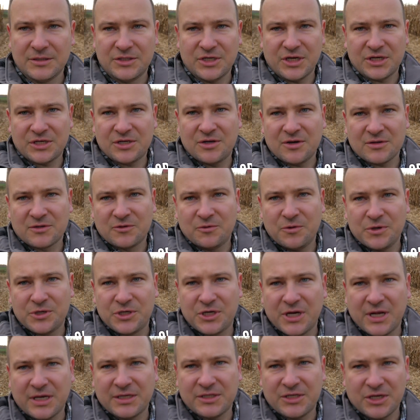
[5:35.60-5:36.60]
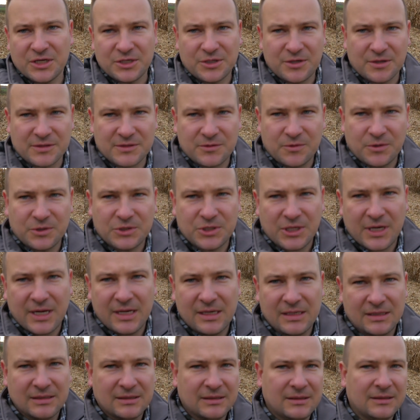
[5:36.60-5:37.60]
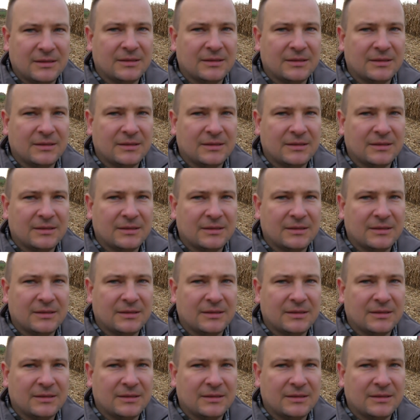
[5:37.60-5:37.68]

Gdzieś go słyszę, gdzieś go słyszę.